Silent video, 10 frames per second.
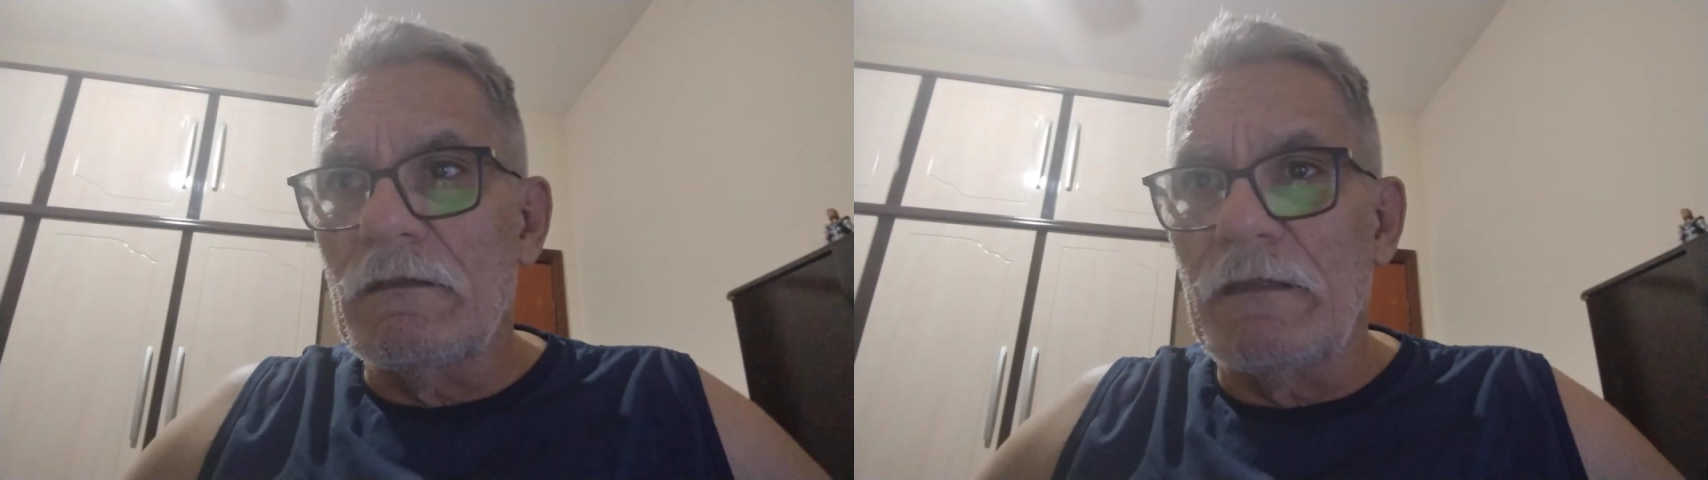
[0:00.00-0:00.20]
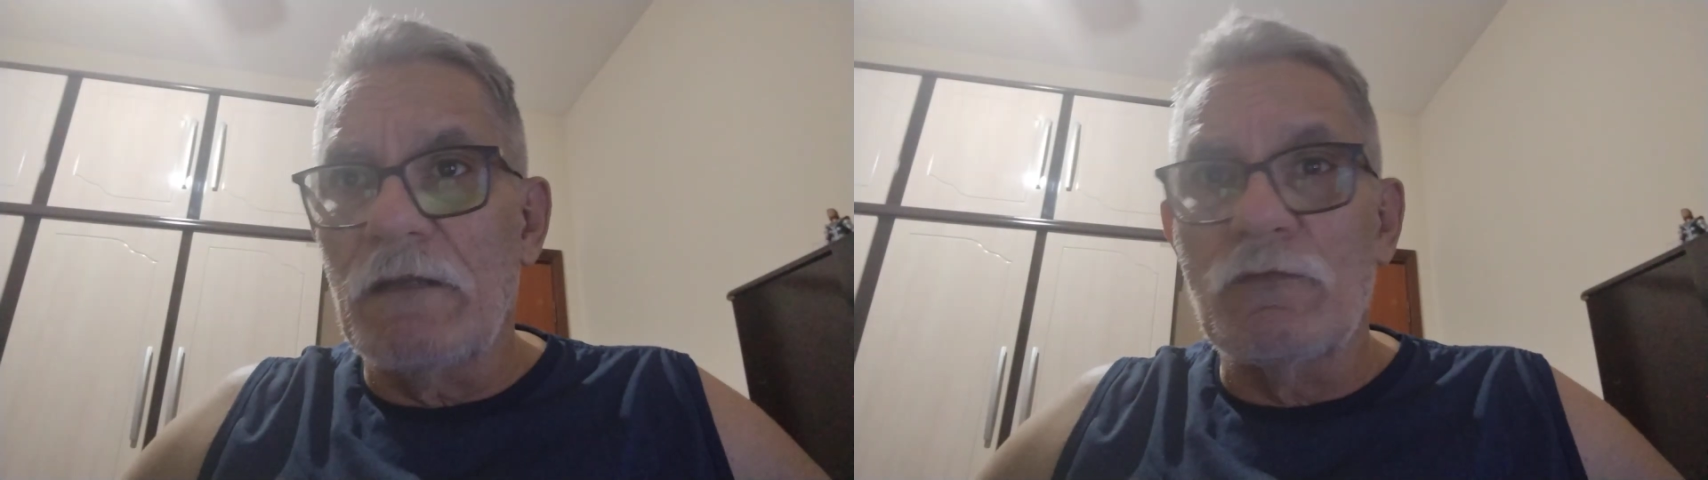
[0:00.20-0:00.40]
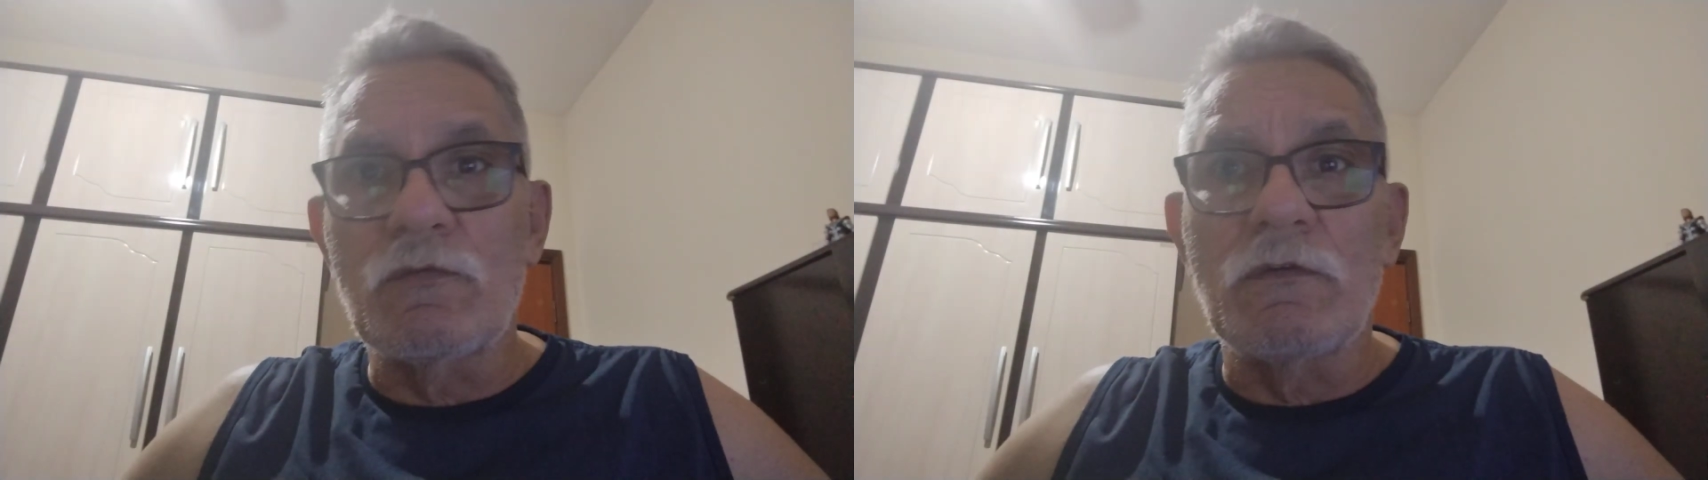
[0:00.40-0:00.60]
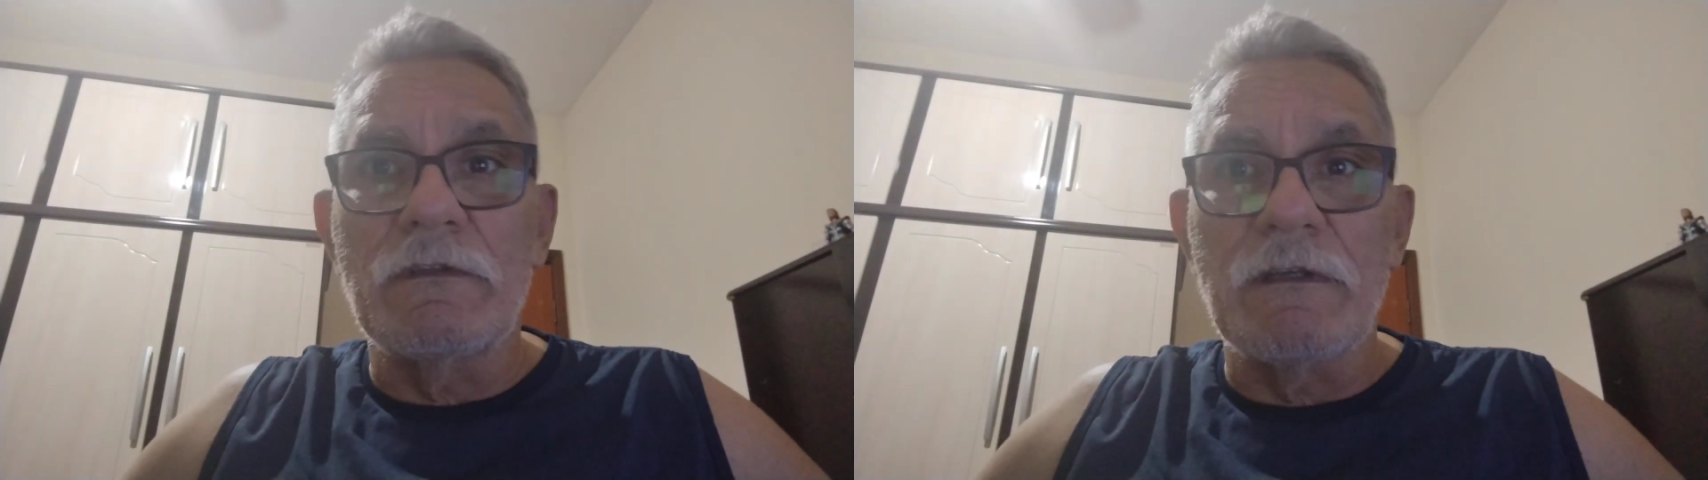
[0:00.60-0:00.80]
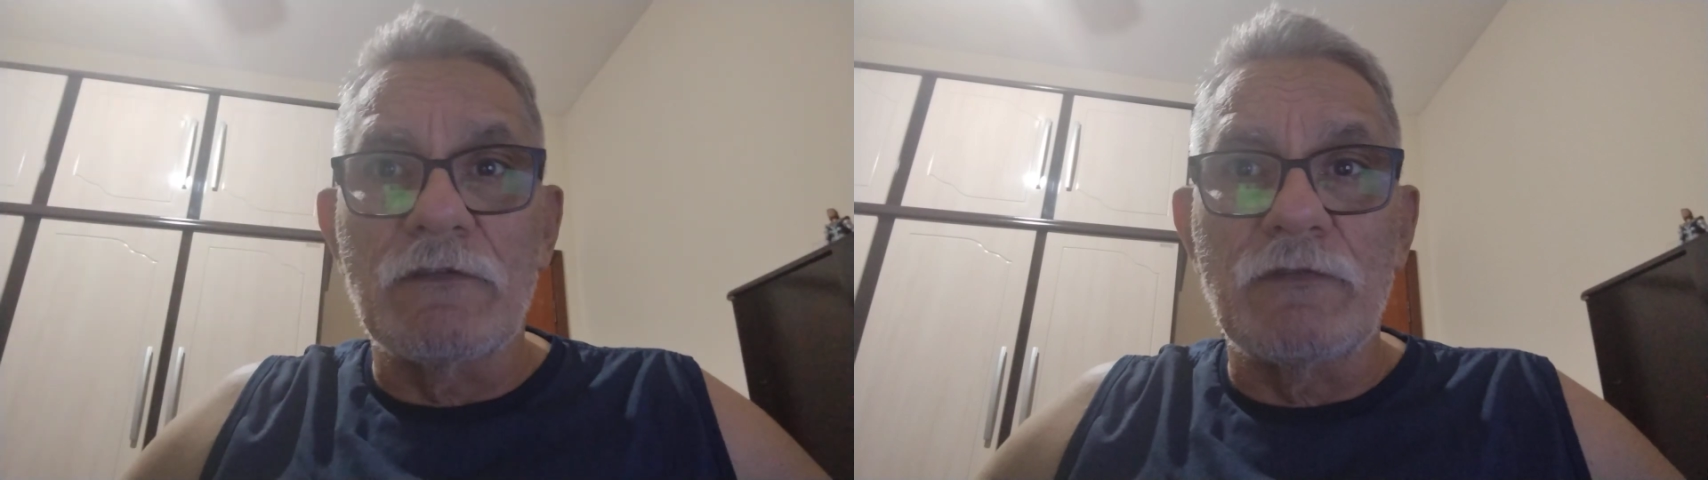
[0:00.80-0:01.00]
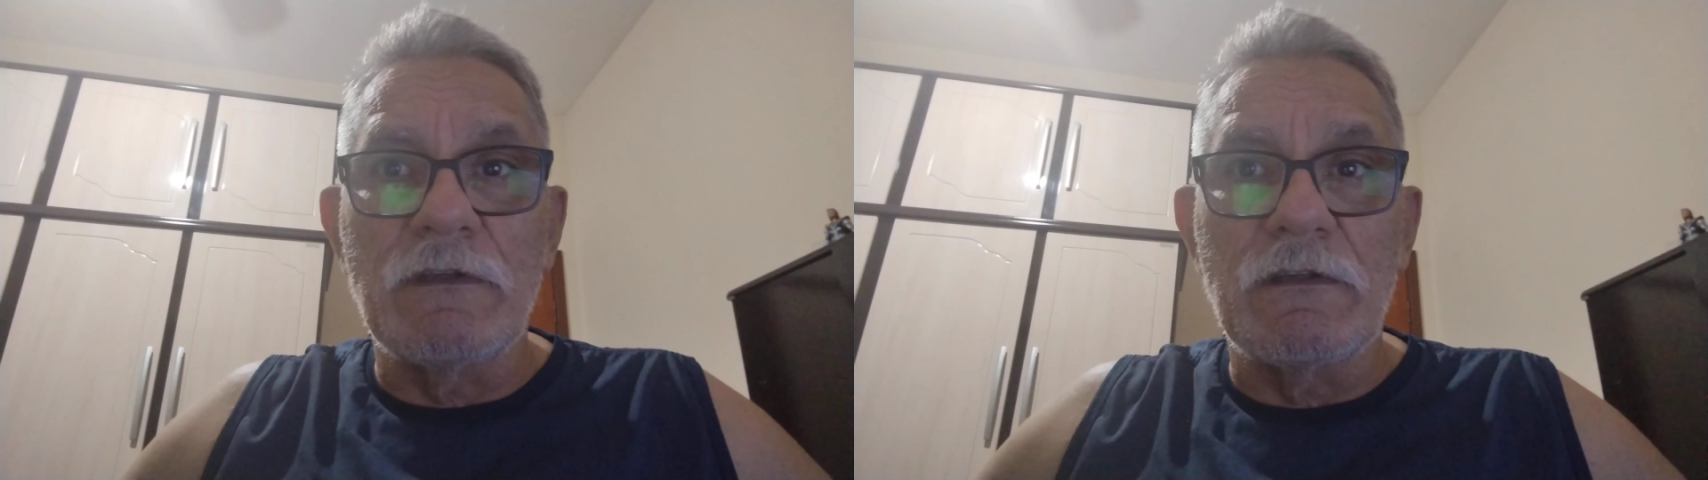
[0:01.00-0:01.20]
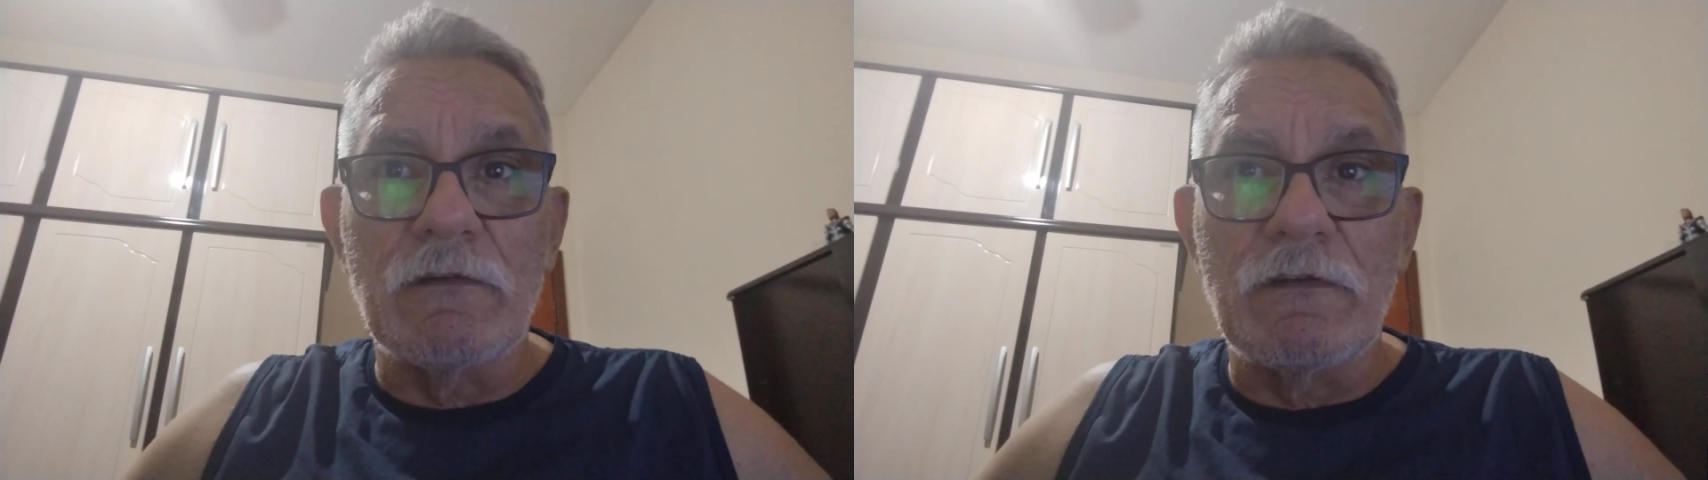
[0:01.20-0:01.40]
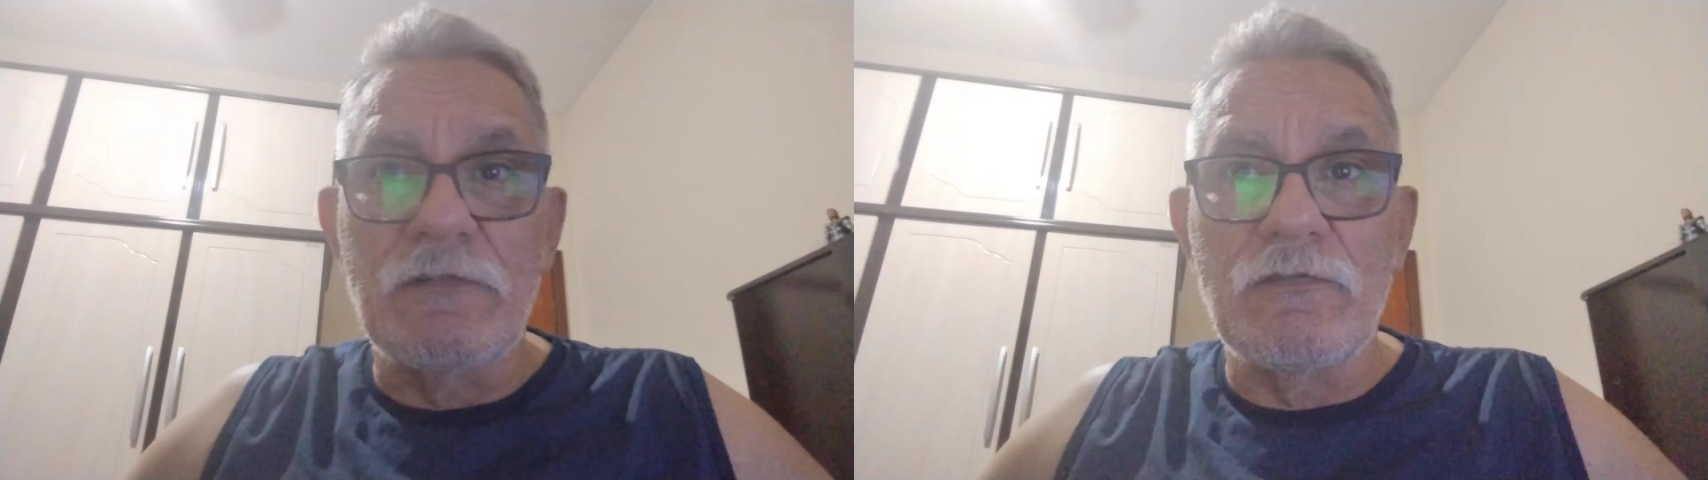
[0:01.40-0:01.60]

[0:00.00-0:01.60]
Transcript: dentro do contexto em que nós